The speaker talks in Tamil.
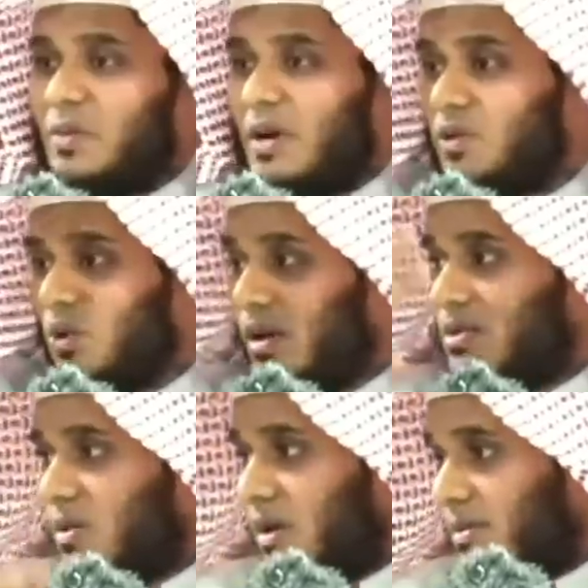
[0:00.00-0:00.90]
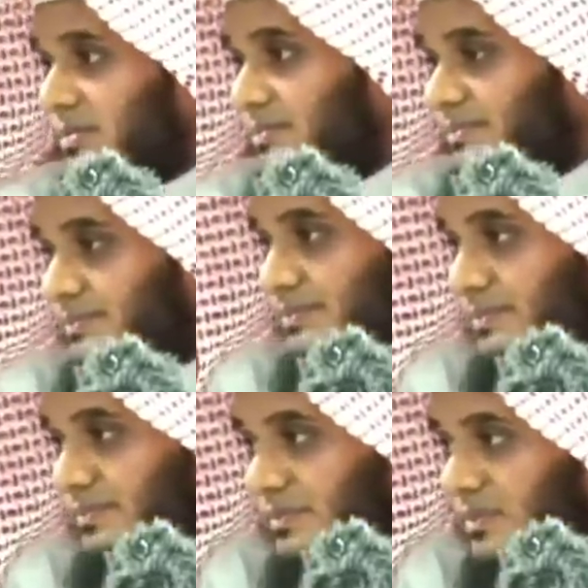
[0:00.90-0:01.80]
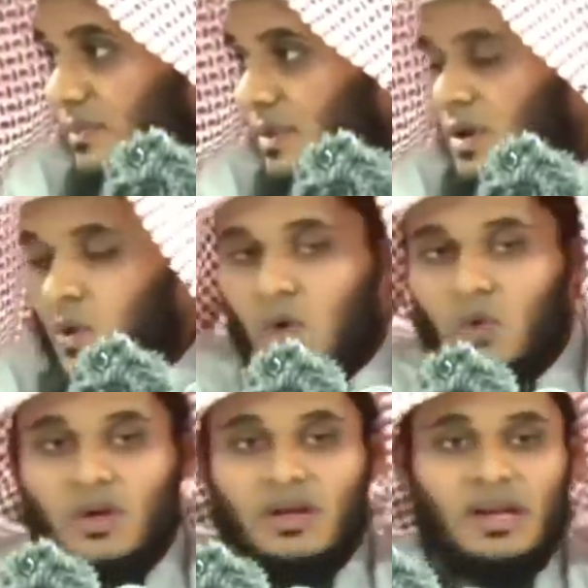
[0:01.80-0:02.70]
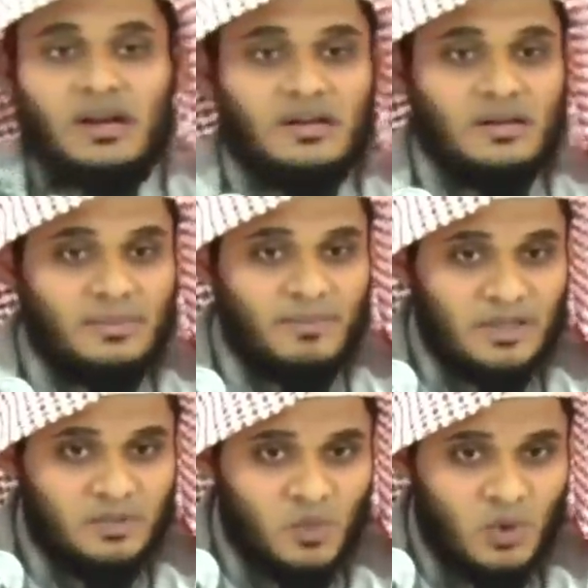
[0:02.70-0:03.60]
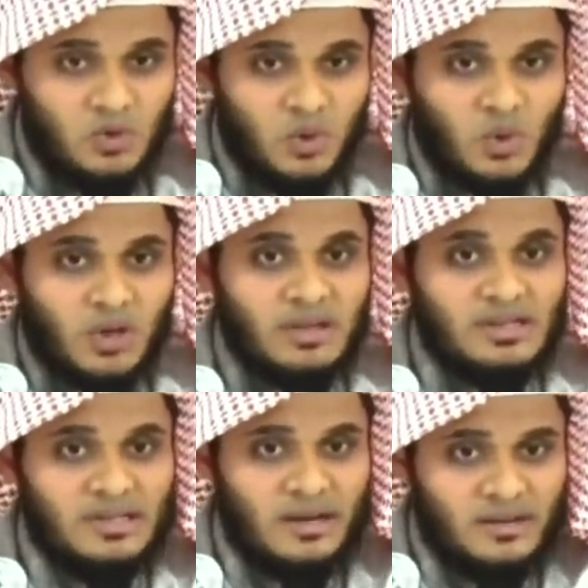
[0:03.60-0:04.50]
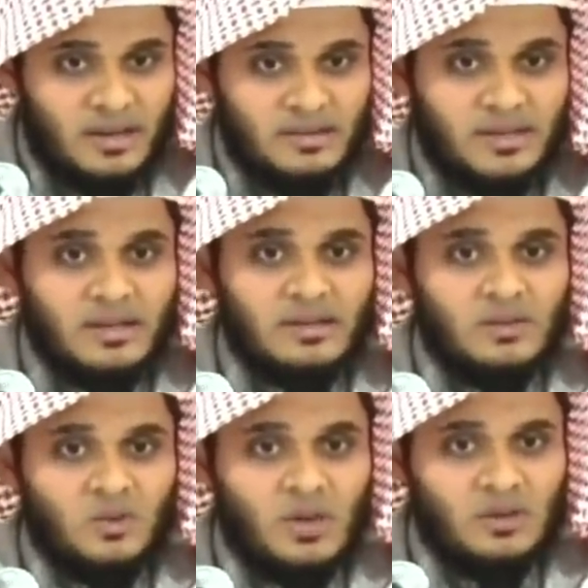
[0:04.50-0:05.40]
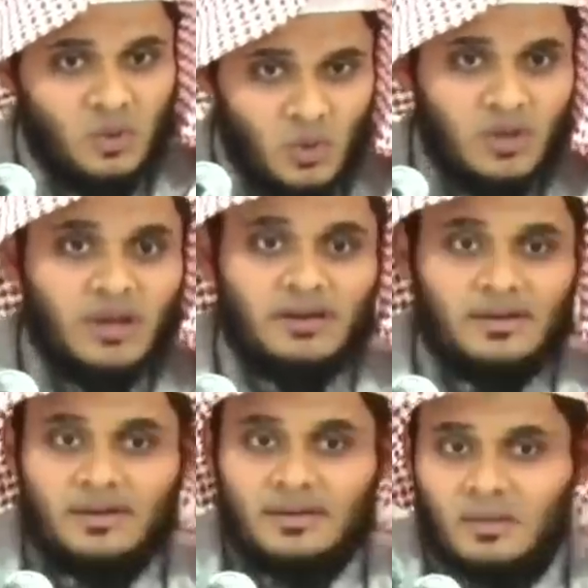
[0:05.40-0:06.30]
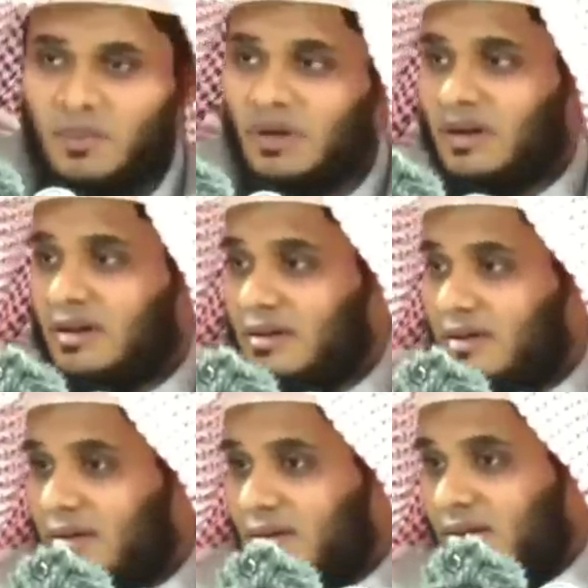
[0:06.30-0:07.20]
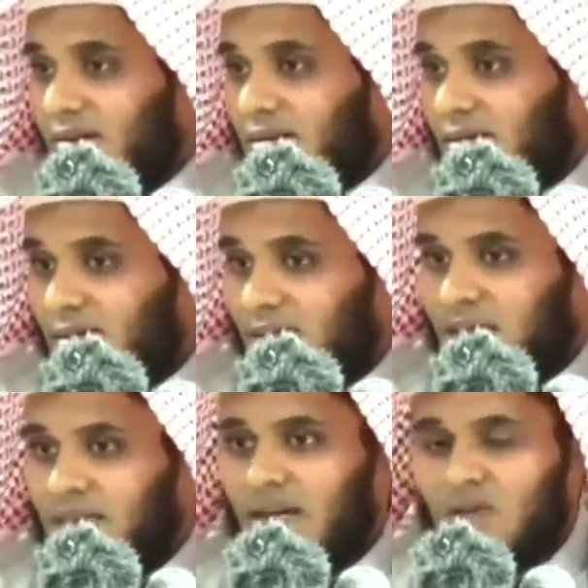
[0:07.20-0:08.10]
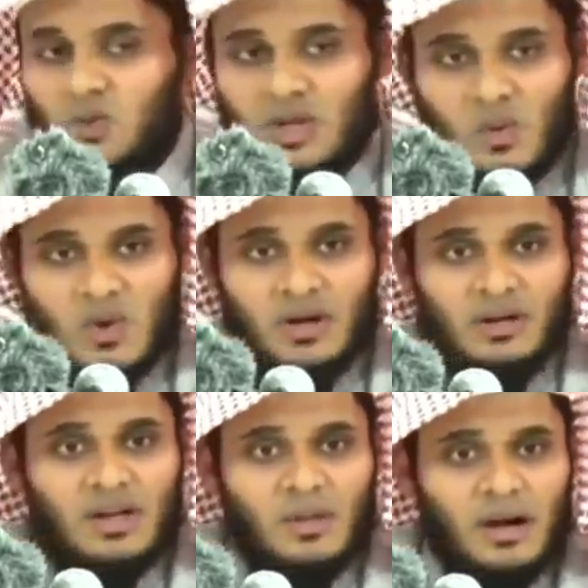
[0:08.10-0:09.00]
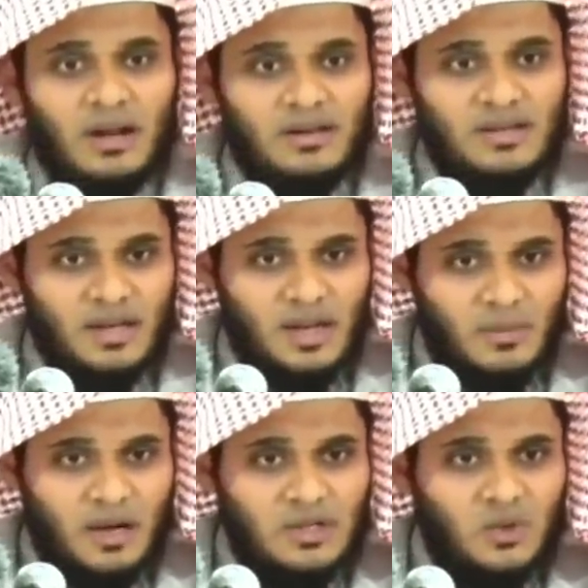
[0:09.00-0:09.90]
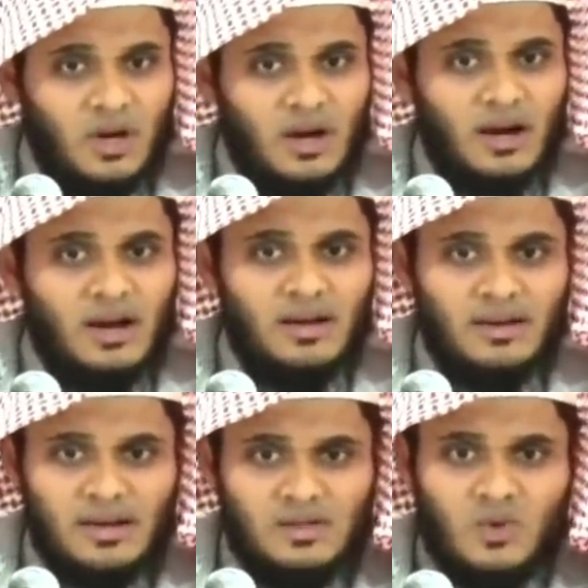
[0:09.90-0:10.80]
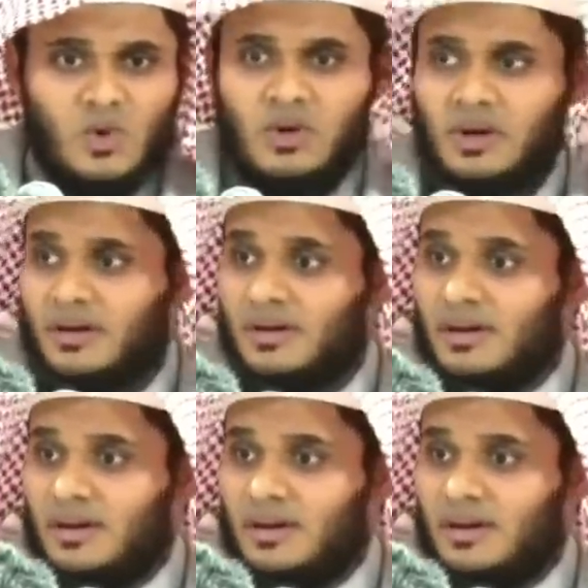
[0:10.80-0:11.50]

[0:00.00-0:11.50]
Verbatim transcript: எட்டுக்கு மேலே தொழலாம் சொல்லு ஒருவருக்கு எட்டு ப்ளஸ் மூணு தொழுறது தான் சிறந்ததாக தெரியுதுன்னு சொன்னால் தொழுங்க தப்பு இல்லை அதுதான் சுண்ணாவுக்கு நெருக்கமானதுன்னு ஷேக் ஹல்பானி சொல்கிறாங்களா ஏற்றுக்கொள்ளுங்க